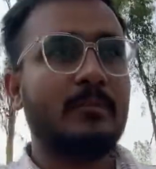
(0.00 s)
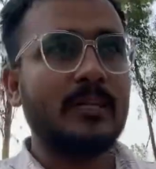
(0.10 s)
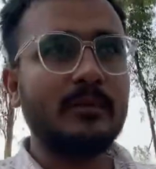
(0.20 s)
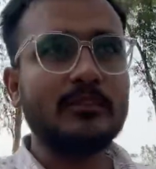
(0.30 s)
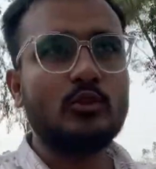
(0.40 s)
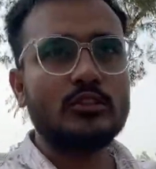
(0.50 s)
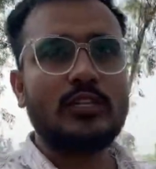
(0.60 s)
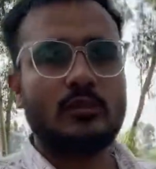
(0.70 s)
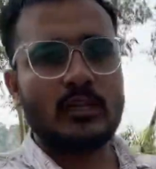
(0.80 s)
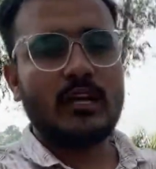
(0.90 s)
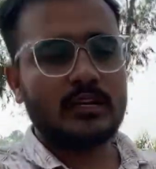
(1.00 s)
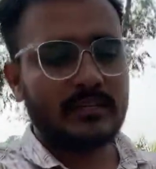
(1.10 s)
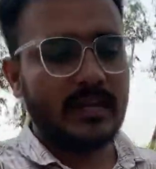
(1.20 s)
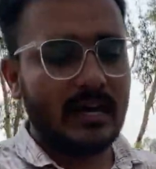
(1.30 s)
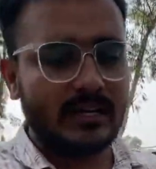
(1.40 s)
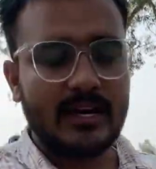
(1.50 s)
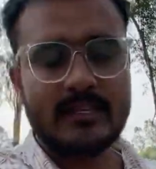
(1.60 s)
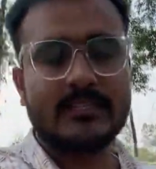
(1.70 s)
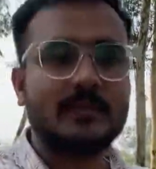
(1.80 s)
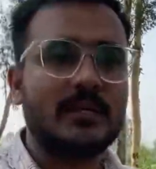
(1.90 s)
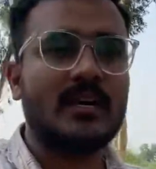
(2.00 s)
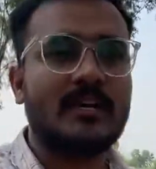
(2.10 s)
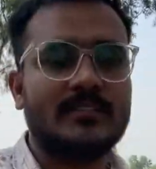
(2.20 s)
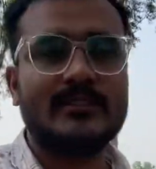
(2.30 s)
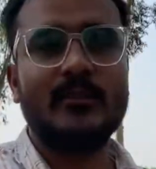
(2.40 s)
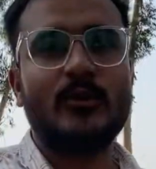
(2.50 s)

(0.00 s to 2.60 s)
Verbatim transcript: मन में सोच रहा हूँ ना क्या क्या किस प्रकार से